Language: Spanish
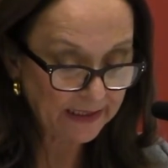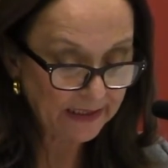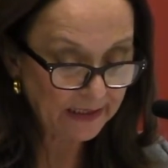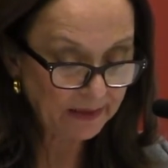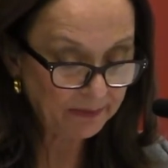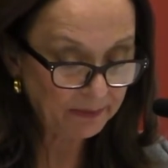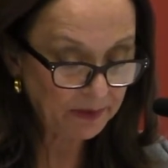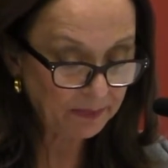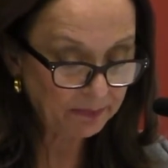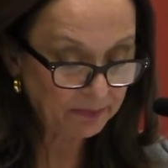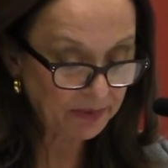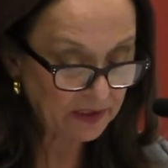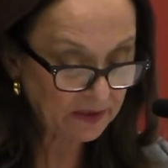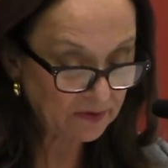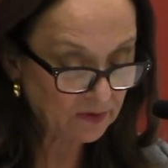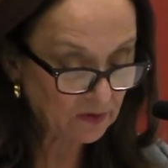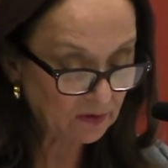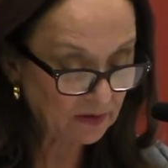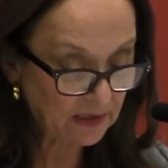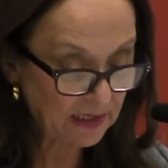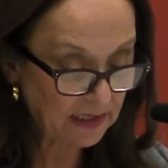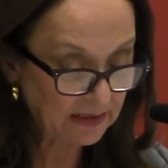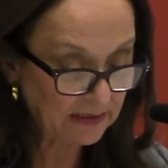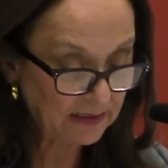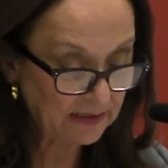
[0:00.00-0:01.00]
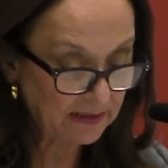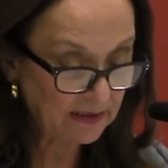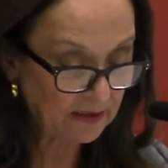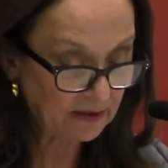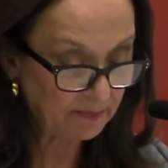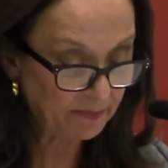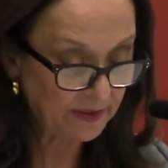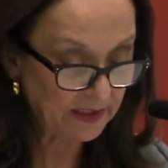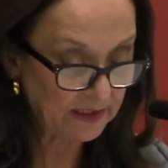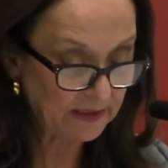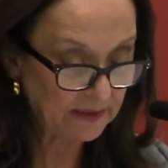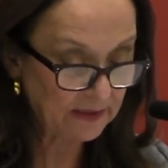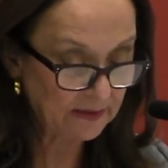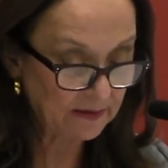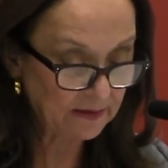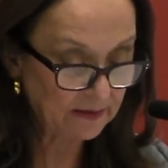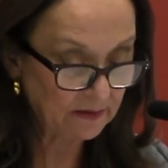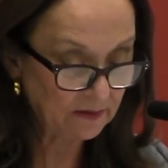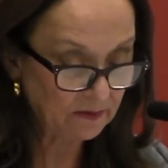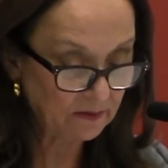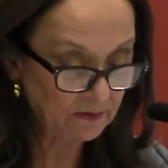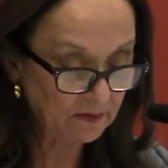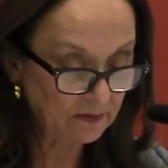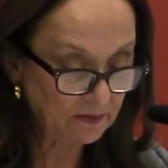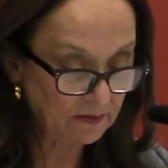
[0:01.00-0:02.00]
y mi personal
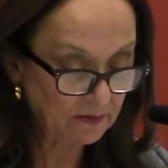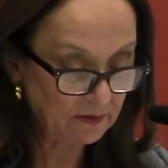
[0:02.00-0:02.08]
interpretación